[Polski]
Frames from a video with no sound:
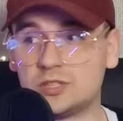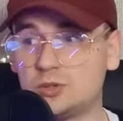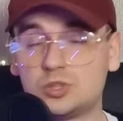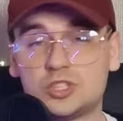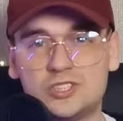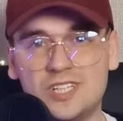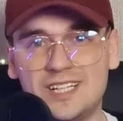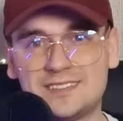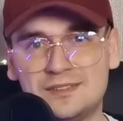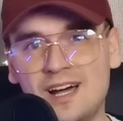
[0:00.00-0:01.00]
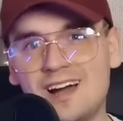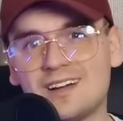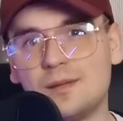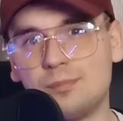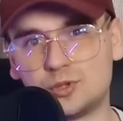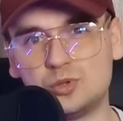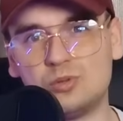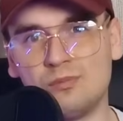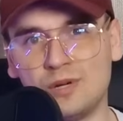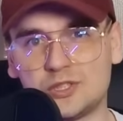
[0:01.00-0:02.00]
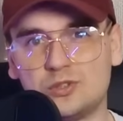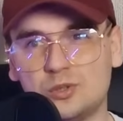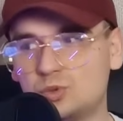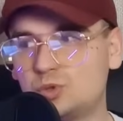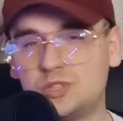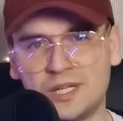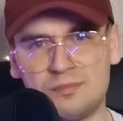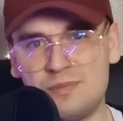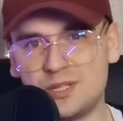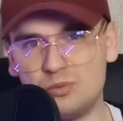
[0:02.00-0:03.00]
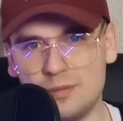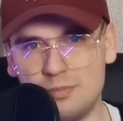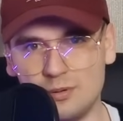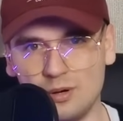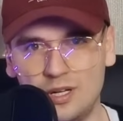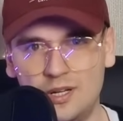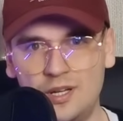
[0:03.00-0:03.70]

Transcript: przez dłuższy czas i nagle poczułem właśnie to uczucie, jakby mnie tu nie było